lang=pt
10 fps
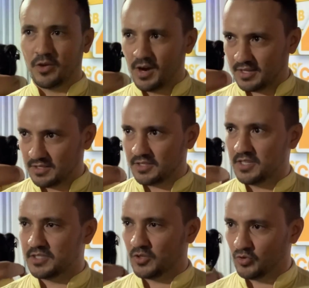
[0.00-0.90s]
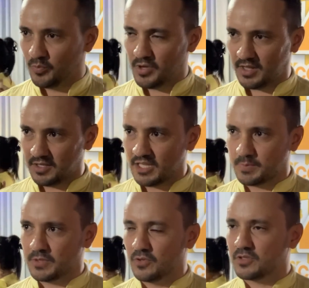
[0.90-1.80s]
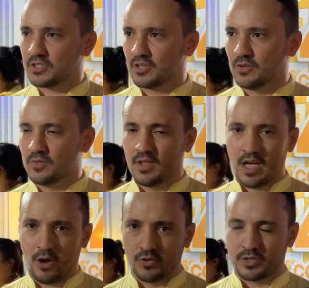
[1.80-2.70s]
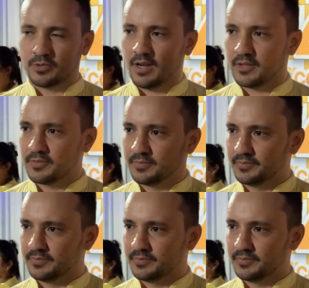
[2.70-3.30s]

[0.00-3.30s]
eu acredito nesse grupo e acredito nas pessoas que estão ao nosso lado.